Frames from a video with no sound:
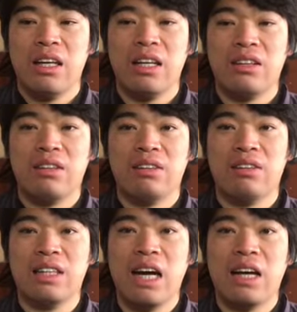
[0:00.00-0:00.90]
えっ
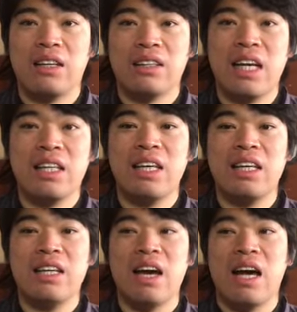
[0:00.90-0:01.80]
と、な最
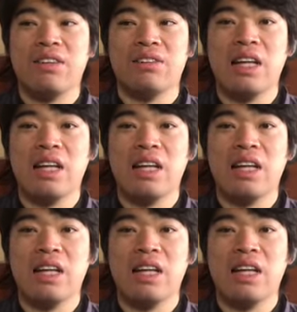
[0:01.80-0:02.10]
近では、あの、